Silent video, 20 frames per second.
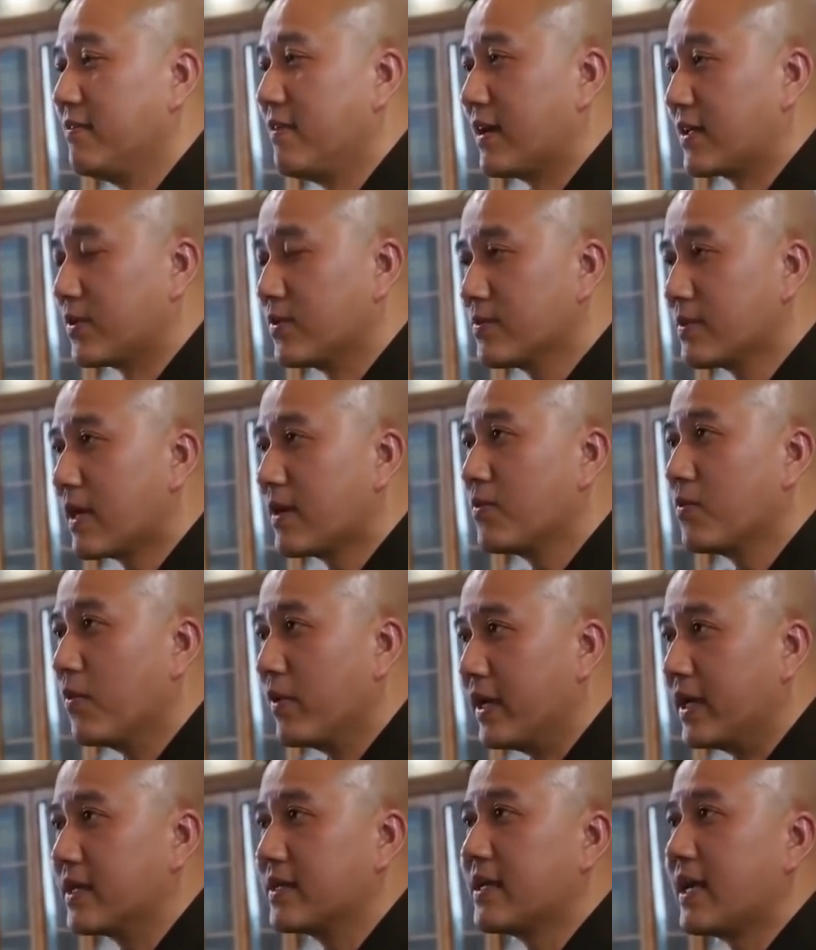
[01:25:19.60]
Và chúng ta
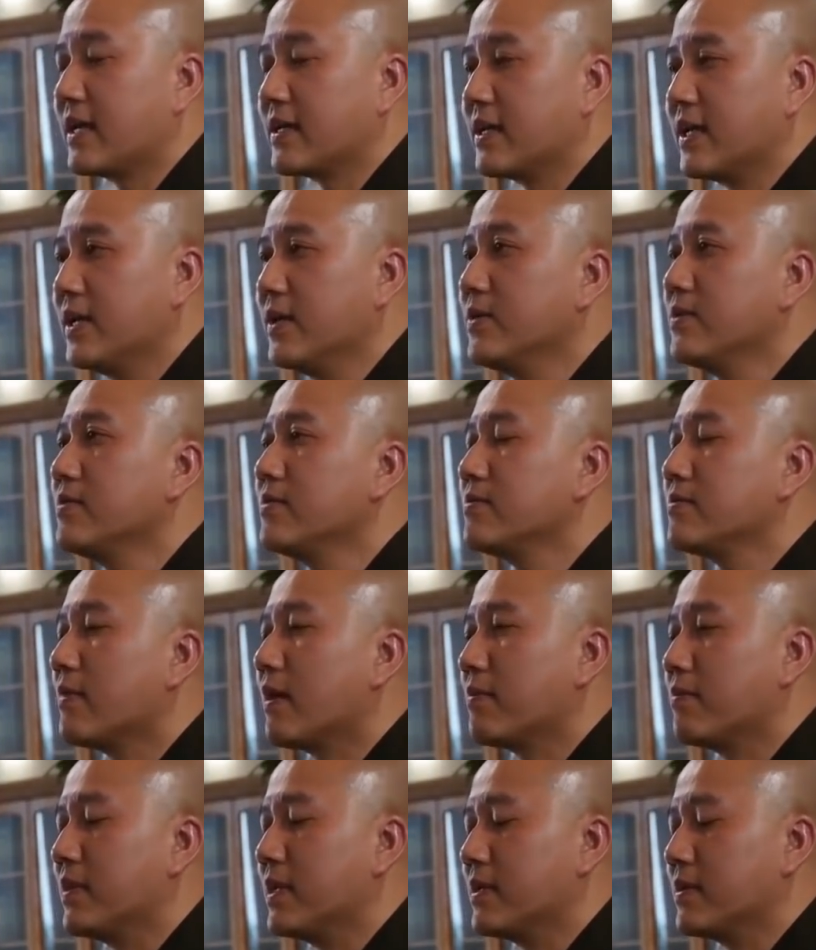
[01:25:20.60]
nguyện rằng nếu
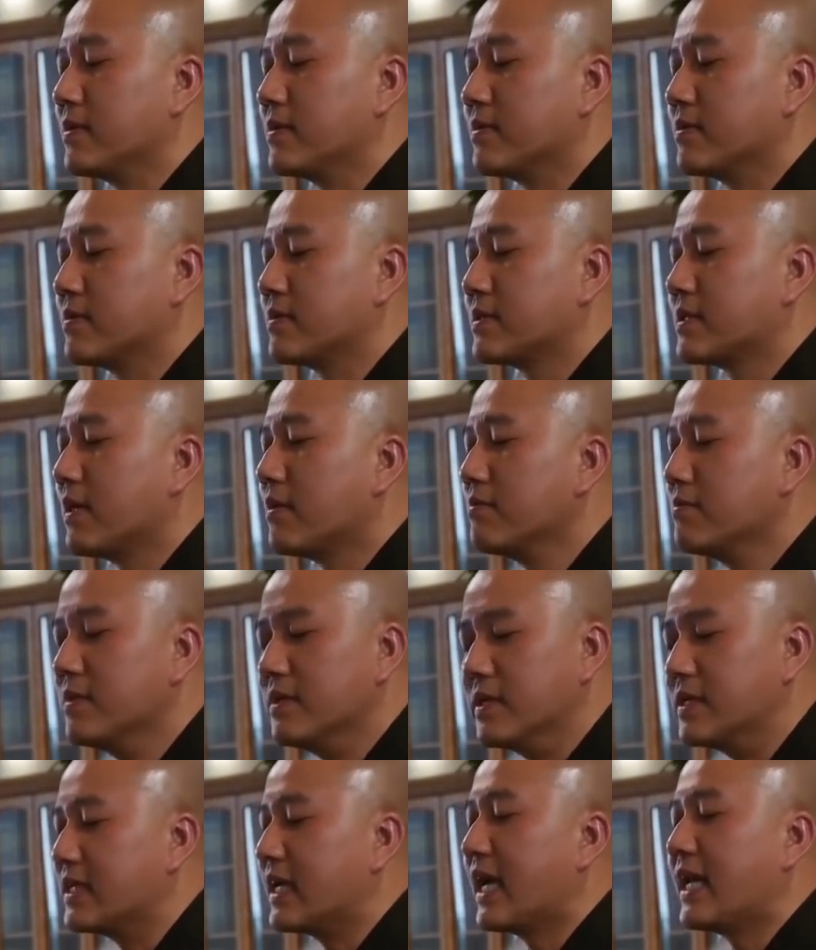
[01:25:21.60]
mà mình trong
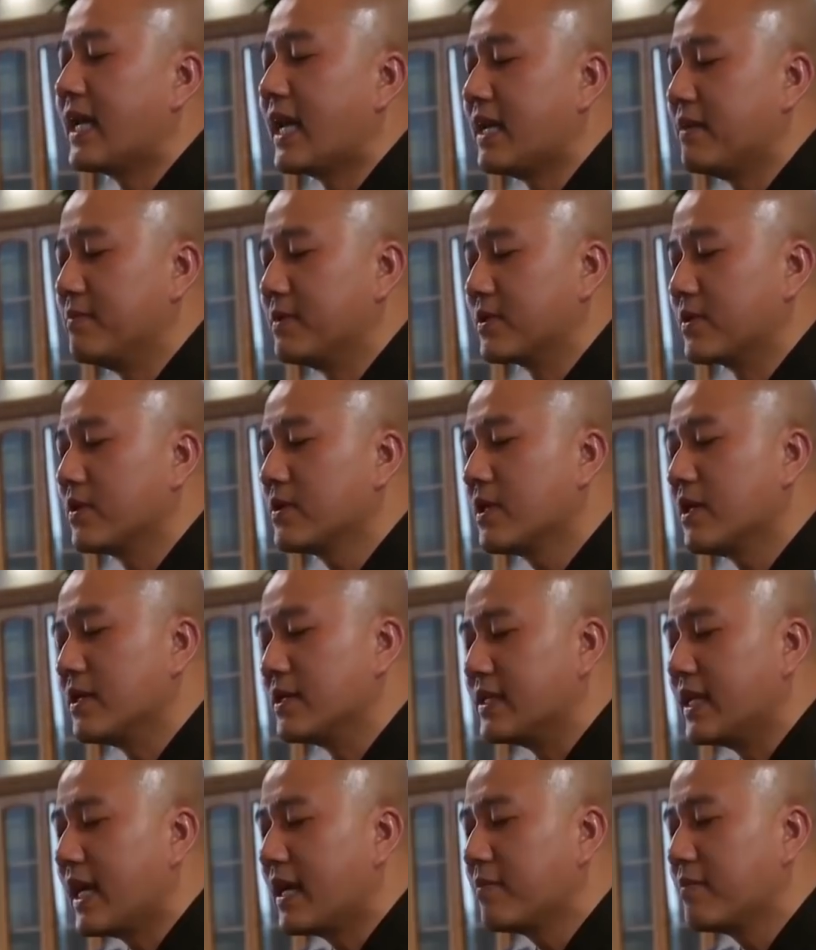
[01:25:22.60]
mười ngày này mình có
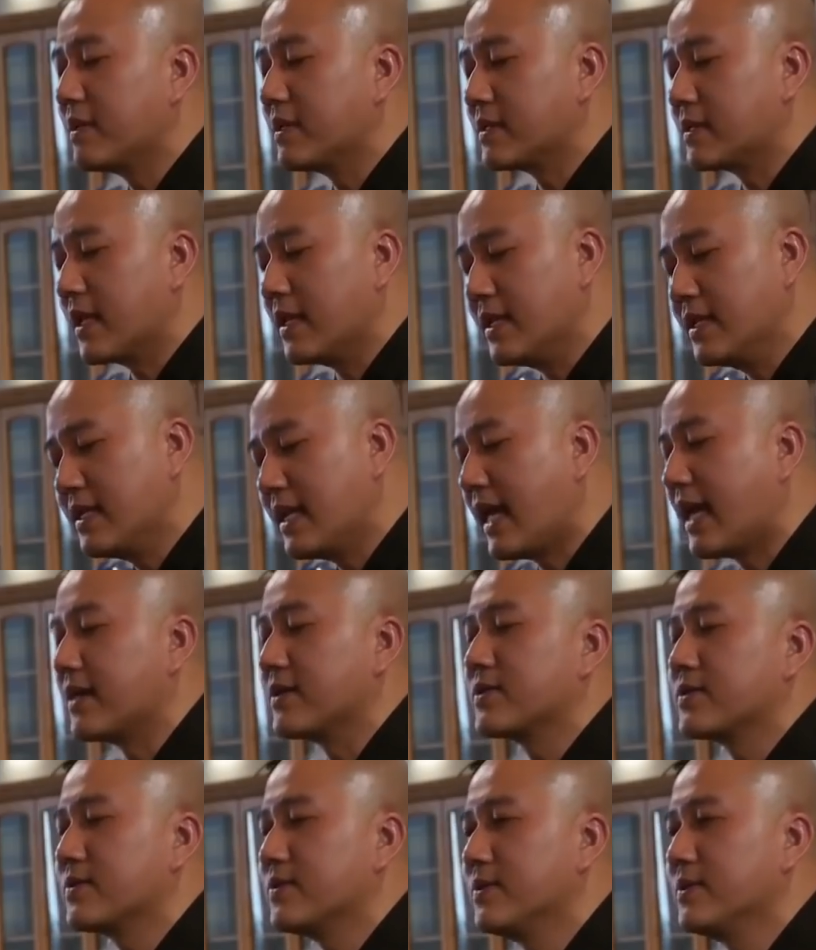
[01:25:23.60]
thời gian mình tĩnh
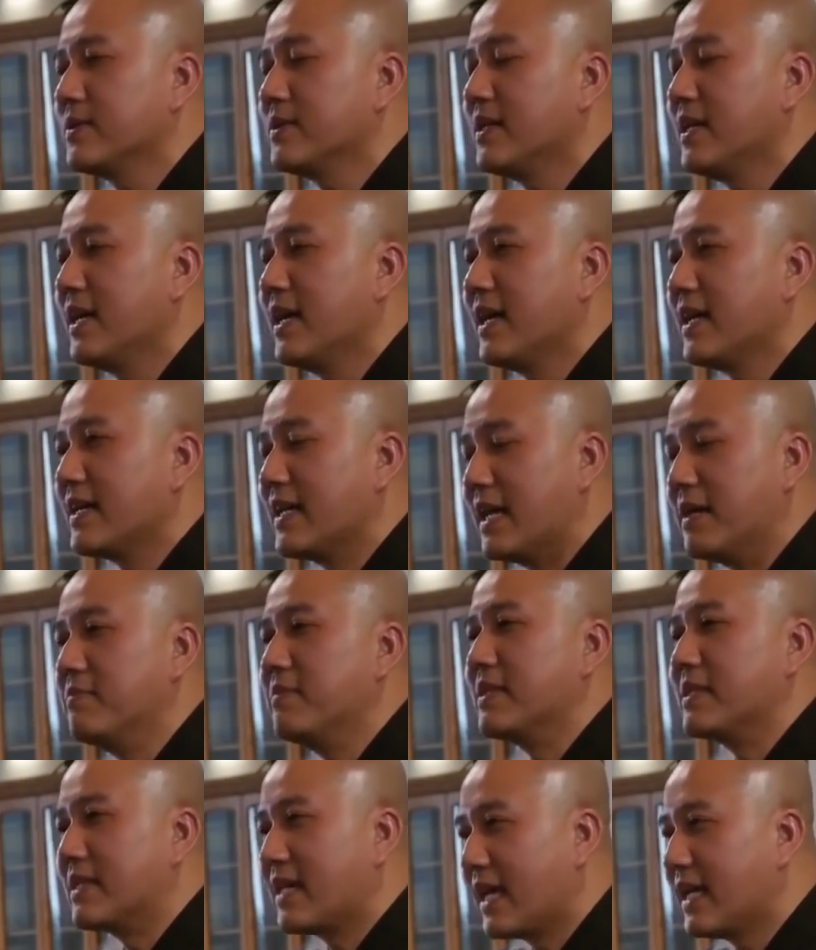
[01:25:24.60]
lặng xuống để
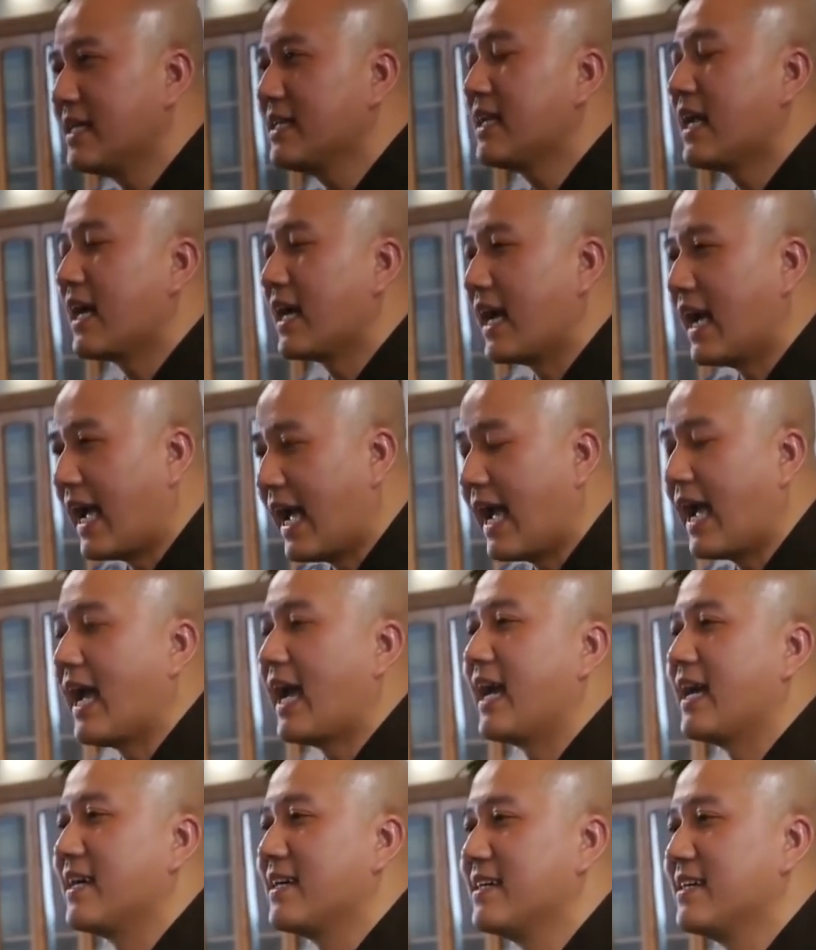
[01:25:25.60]
mình thấy rằng
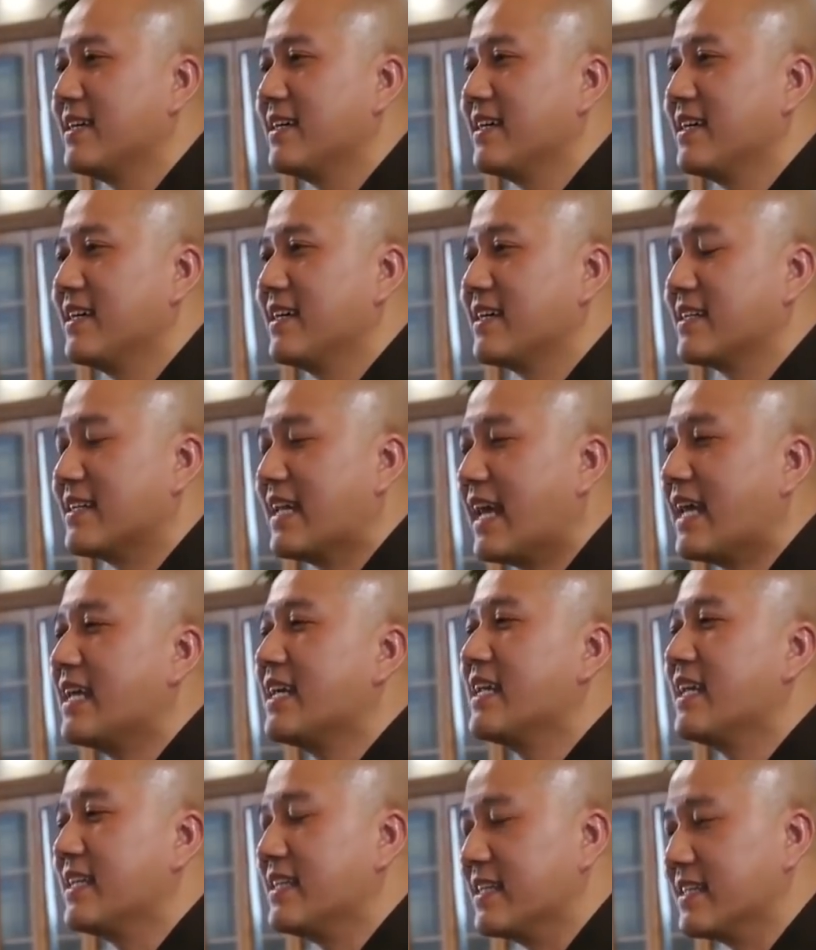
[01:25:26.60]
à,
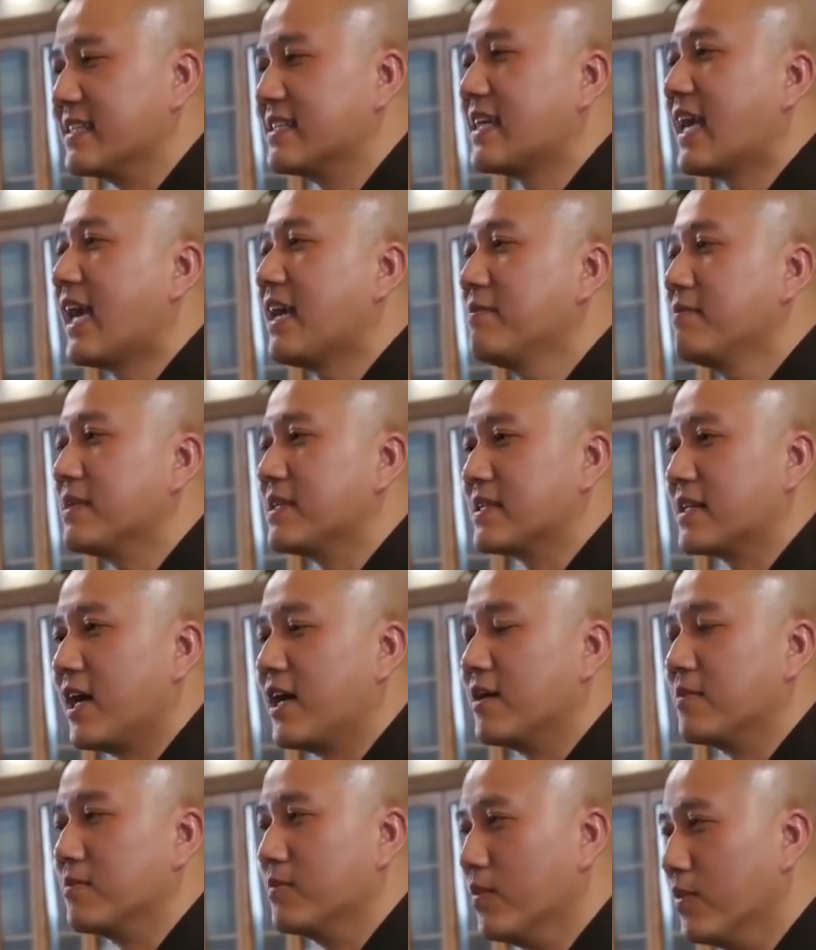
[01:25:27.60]
đây là những cái mình
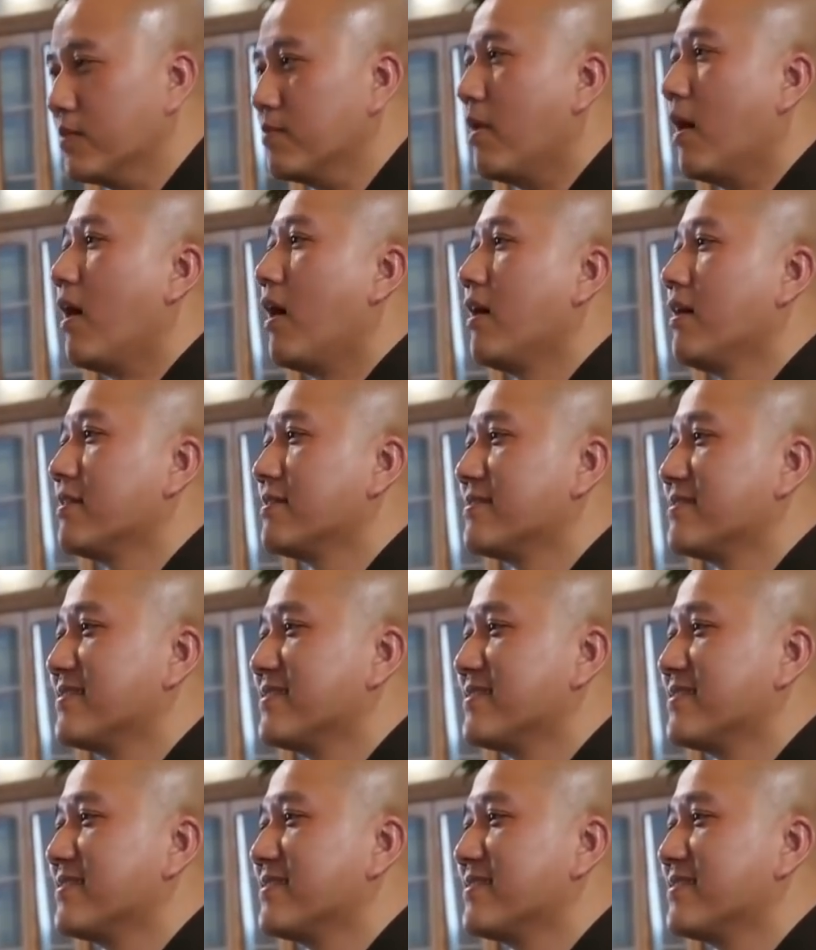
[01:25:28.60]
cần buông bỏ.